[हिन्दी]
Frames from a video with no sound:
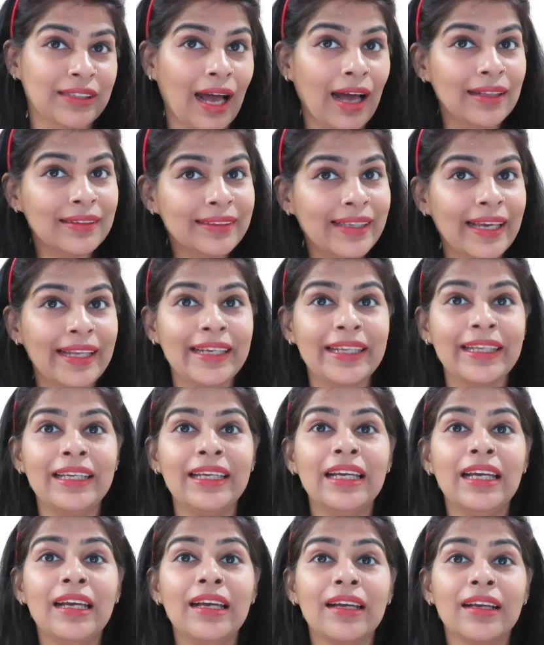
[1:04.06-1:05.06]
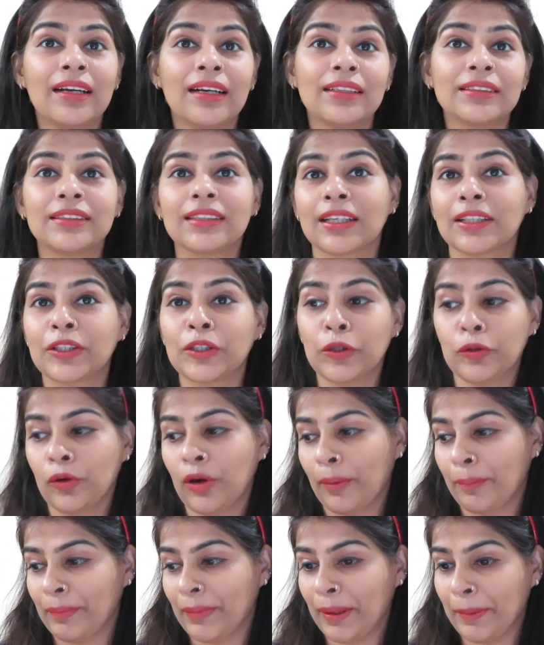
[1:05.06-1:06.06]
साथ कैरी कर सकते हो
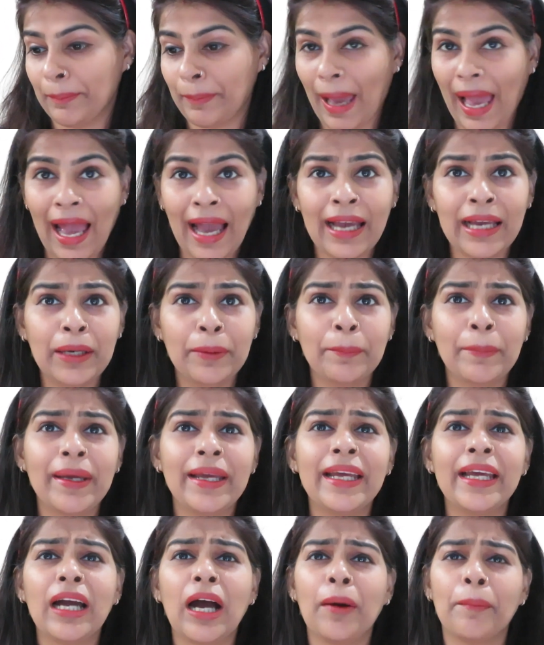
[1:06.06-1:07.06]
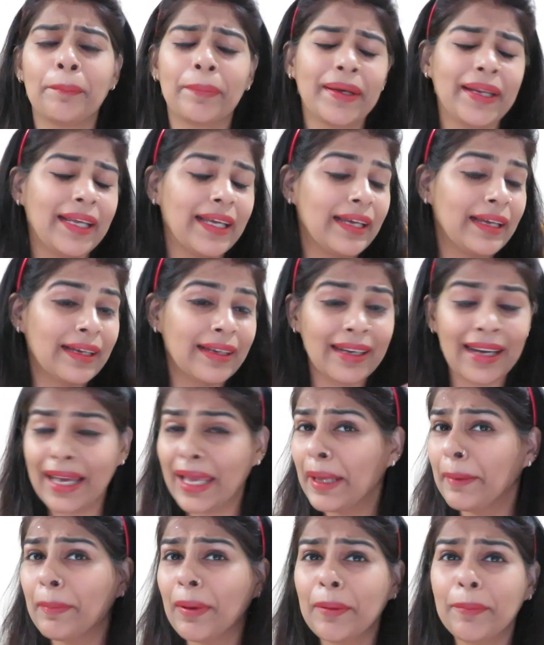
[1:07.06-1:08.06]
अपने बैग में अपने
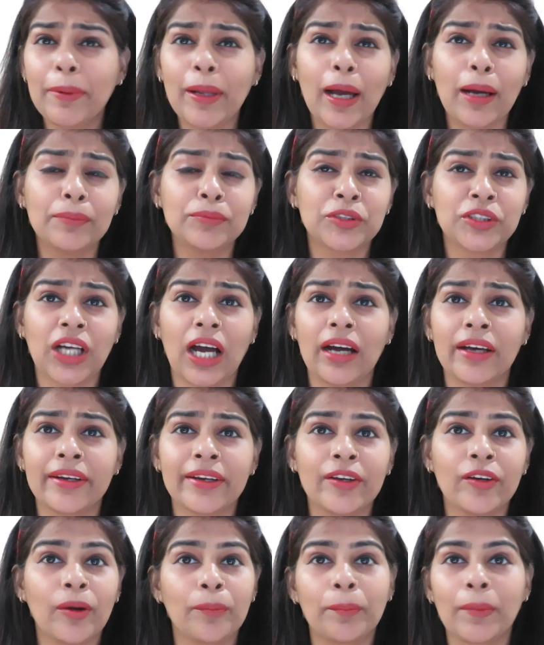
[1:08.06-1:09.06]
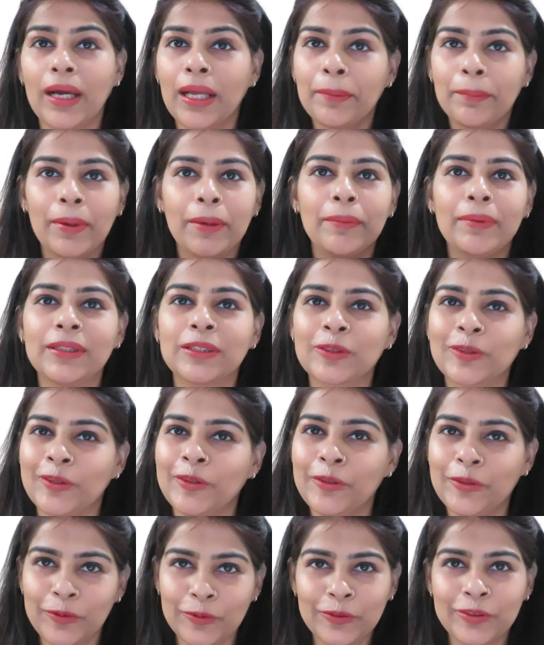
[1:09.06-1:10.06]
कहीं पर भी आप जा रहे हो आप कहीं पर भी इसको
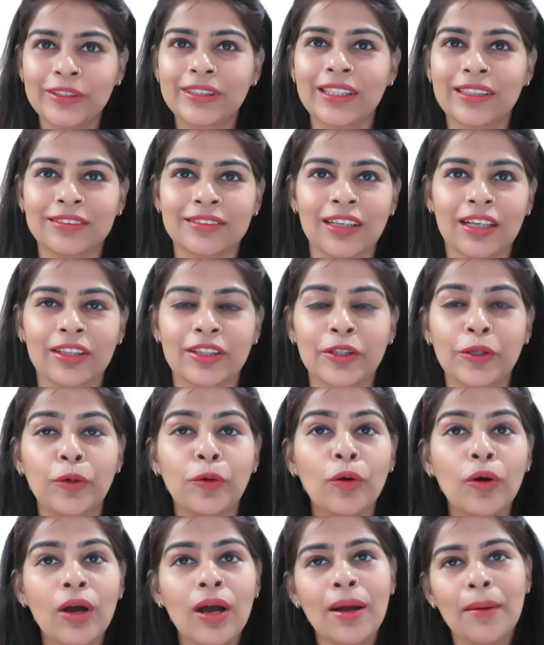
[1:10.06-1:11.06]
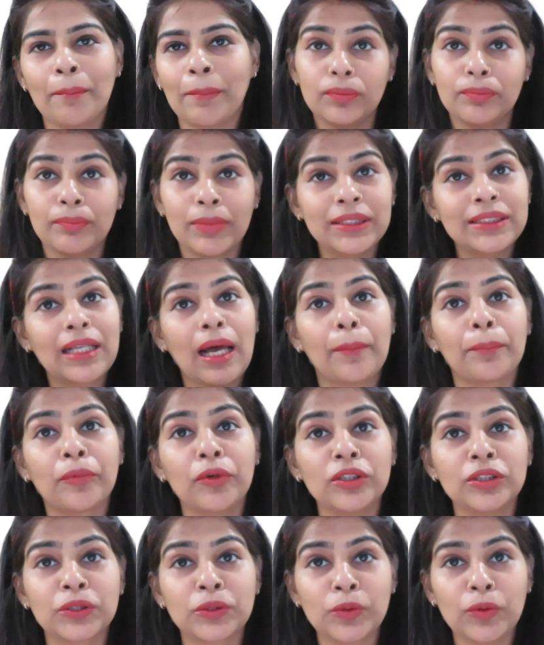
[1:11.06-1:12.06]
यूज़ कर सकते हो बस
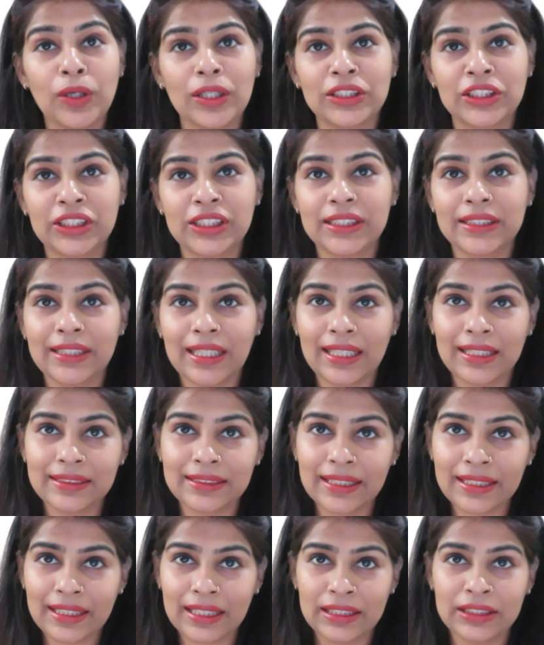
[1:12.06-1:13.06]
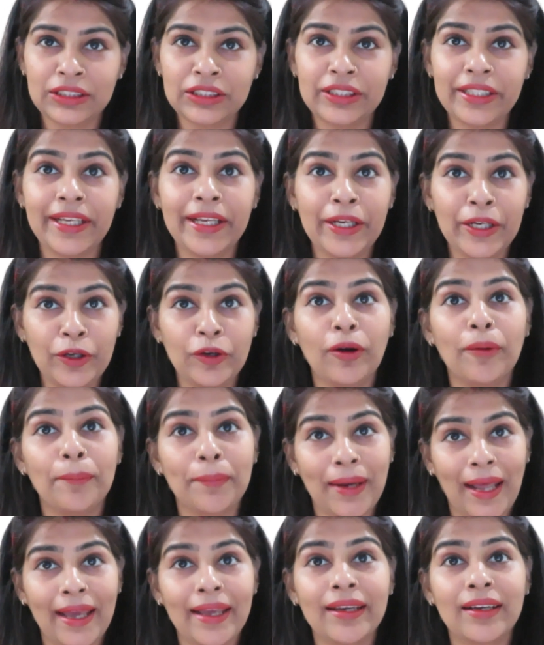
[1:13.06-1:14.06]
आपको इसको अच्छी तरह से कंटिन्यू
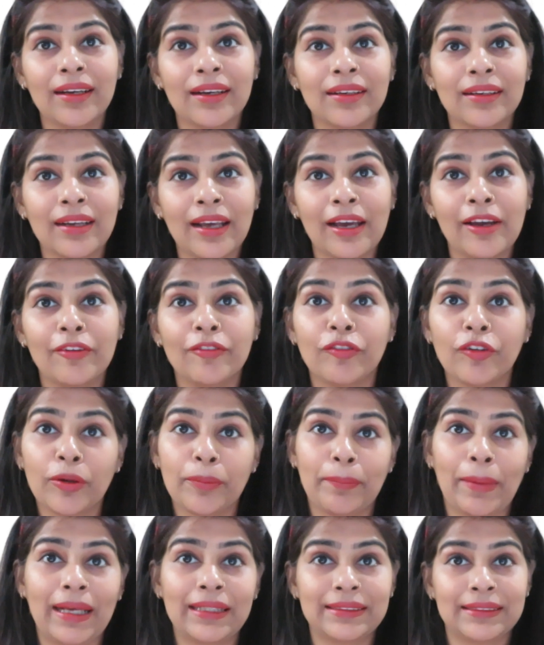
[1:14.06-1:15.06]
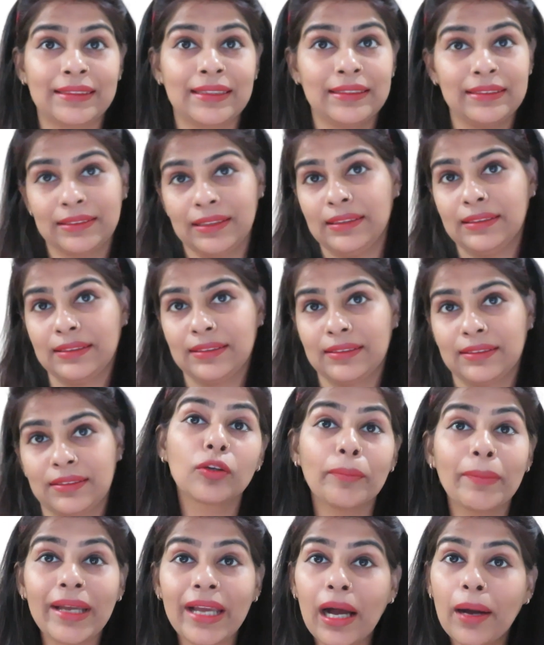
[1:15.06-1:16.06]
अप्लाई करना है फॉर बेस्ट रिजल्ट
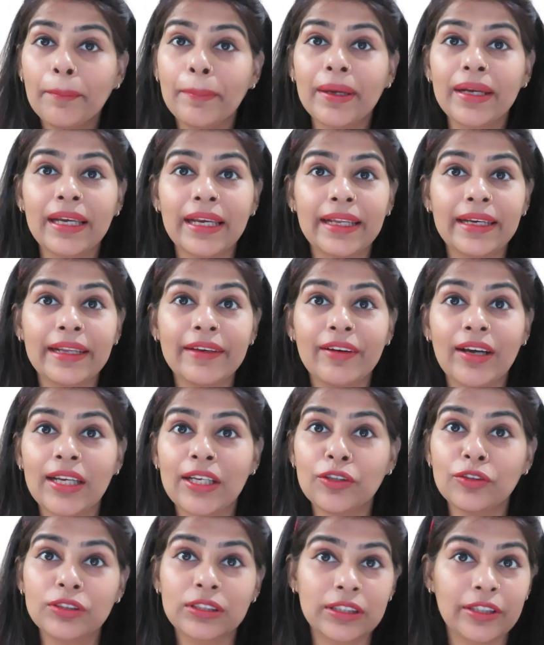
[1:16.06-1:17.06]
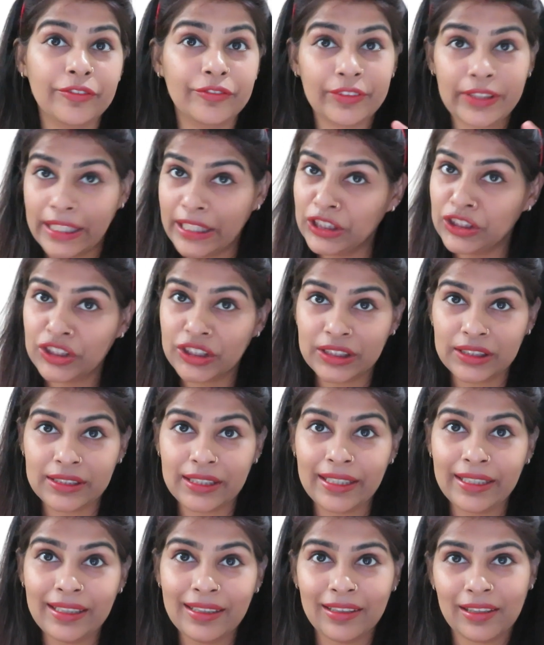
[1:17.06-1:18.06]
तो मैं यहाँ पर लेने वाली हूँ सिर्फ तीन
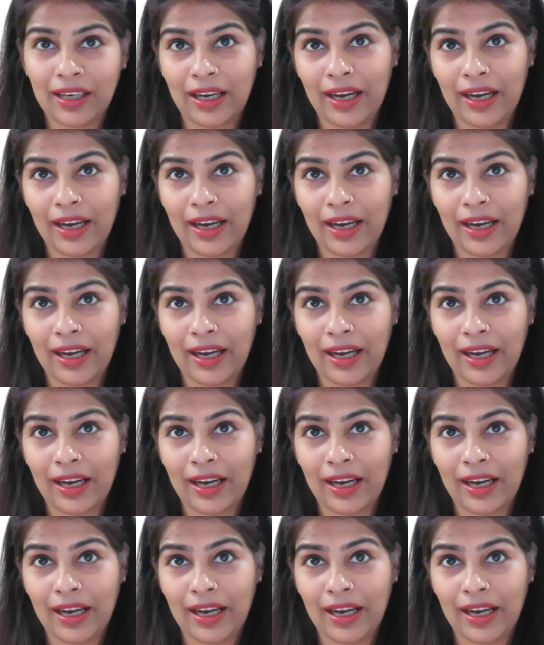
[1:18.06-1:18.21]
चीज़ें